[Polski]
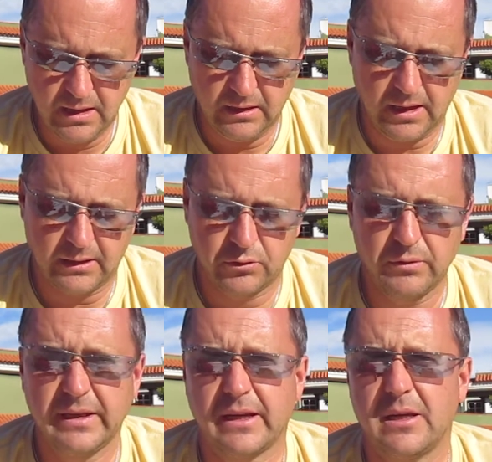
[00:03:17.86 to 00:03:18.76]
A
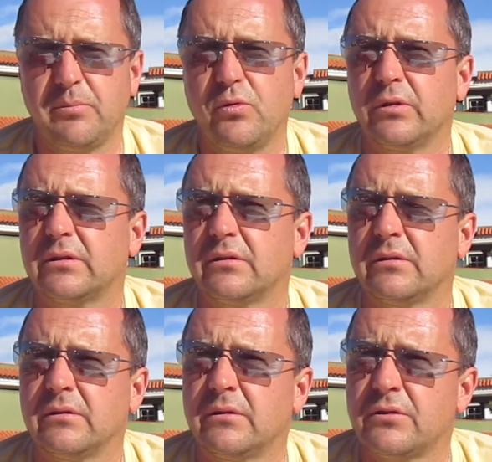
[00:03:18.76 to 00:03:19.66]
drugi taki punkt
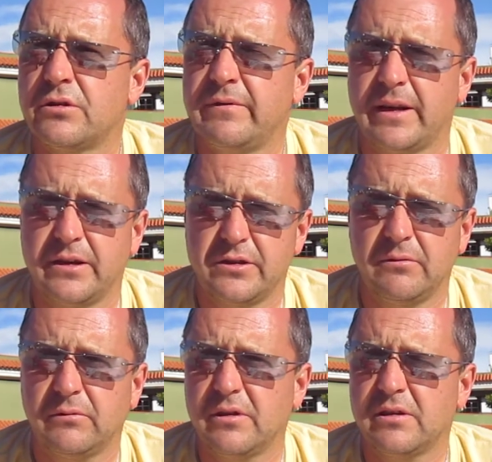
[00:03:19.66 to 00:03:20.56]
y, do odżywiania się
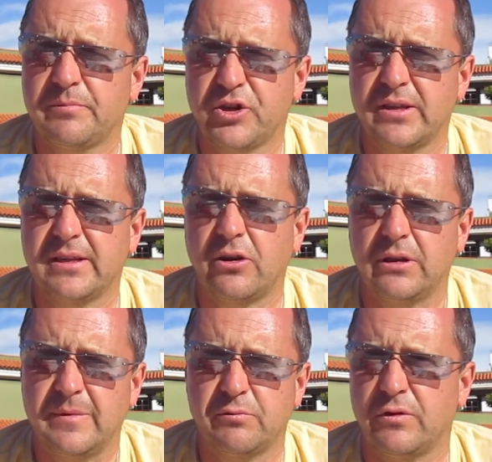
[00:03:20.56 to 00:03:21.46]
to jest przed
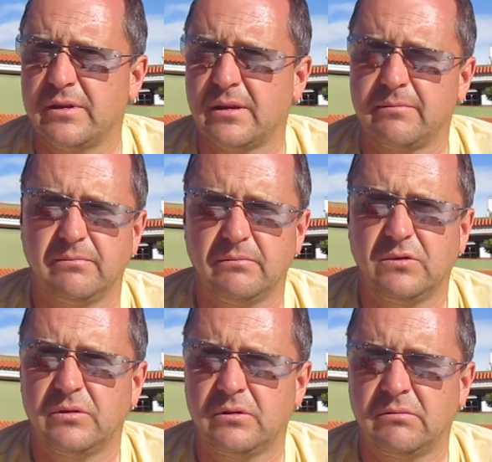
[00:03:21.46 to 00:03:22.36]
zachodem słońca.
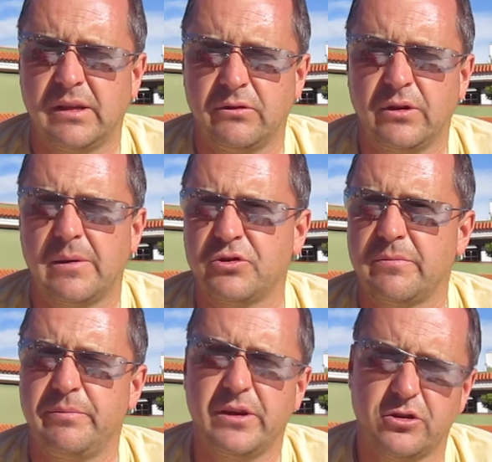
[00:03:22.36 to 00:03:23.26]
Dodam, że
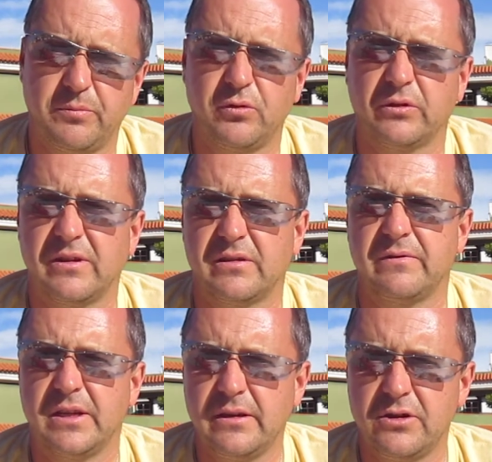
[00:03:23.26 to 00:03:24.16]
pierwszy punkt to jest w
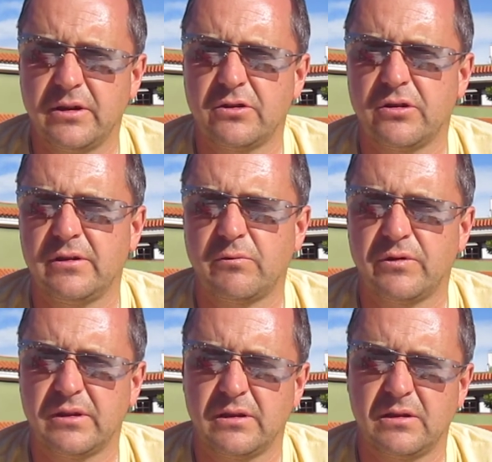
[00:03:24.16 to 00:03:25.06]
zenicie, jeżeli
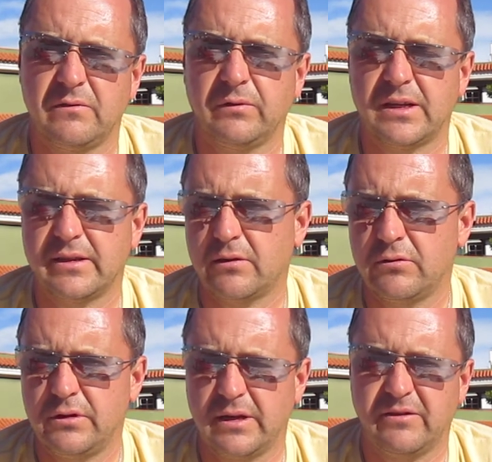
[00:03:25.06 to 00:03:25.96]
słońce jest 12
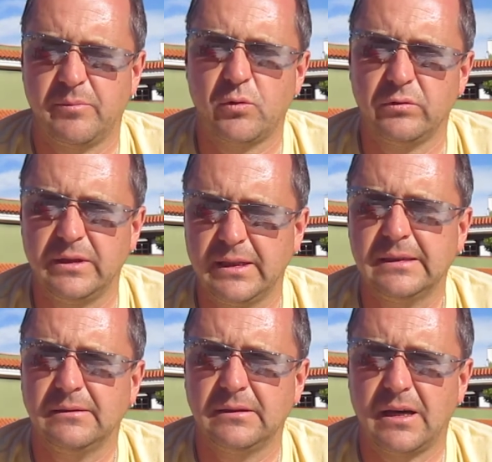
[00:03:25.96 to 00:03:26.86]
godzina w południe,
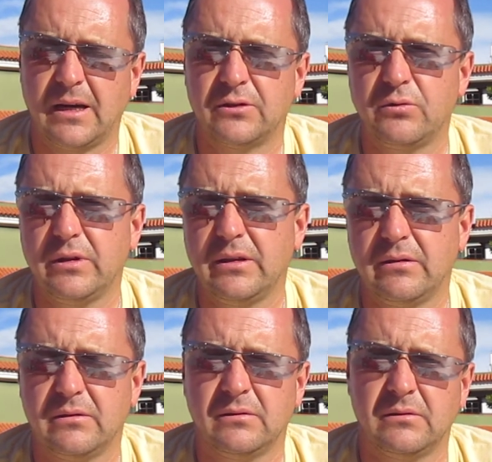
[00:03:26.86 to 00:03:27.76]
a drugi,
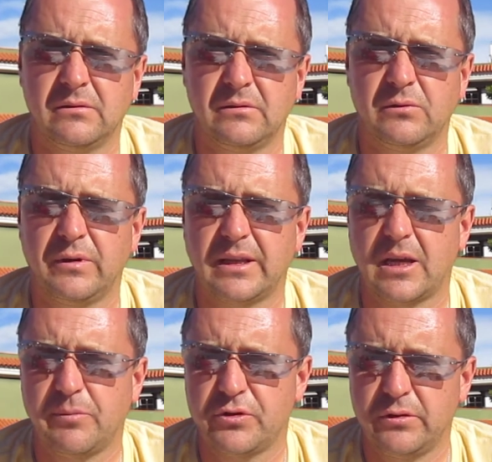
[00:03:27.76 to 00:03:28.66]
y, drugi taki
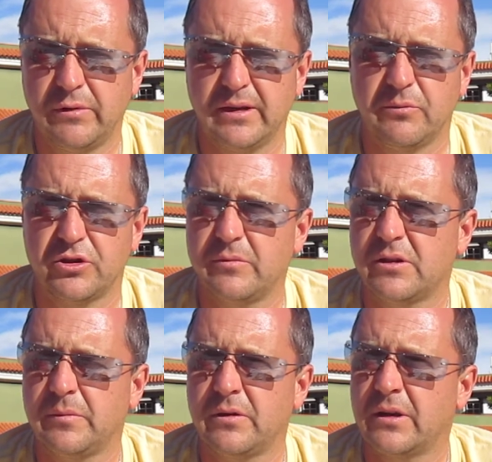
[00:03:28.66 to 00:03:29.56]
posiłek możemy
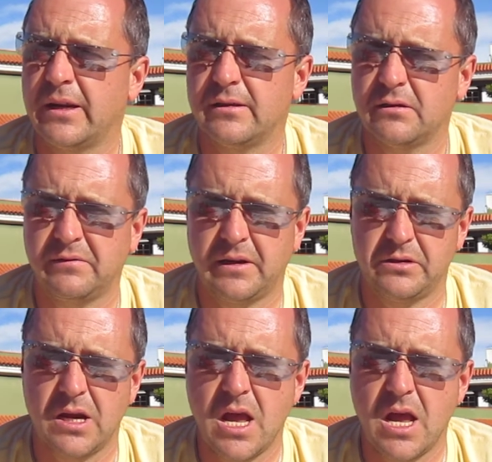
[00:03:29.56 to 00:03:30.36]
sobie organizować